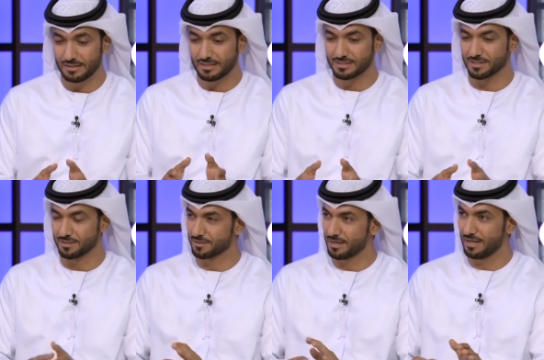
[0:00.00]
انه
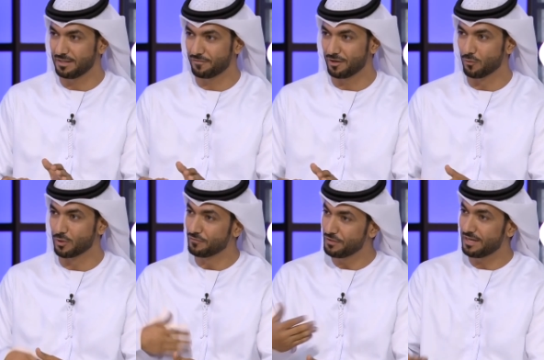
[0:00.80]
يسيطر هذا الهدف الاول
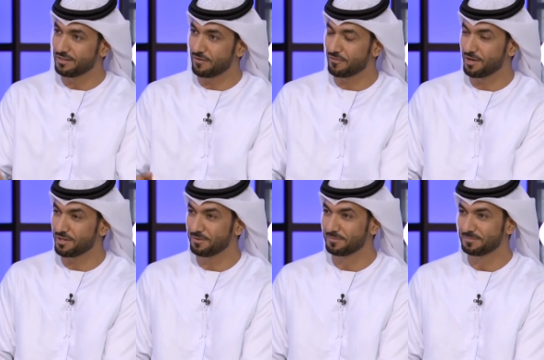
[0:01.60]
تمام. في اهداف ثانيه